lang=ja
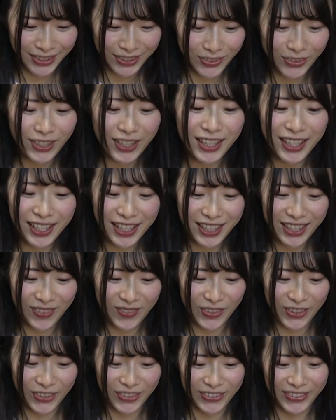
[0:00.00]
これだけで
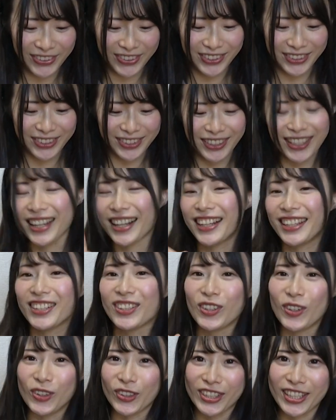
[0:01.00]
も、なんか
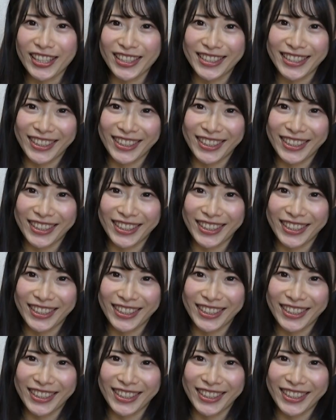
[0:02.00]
一個巾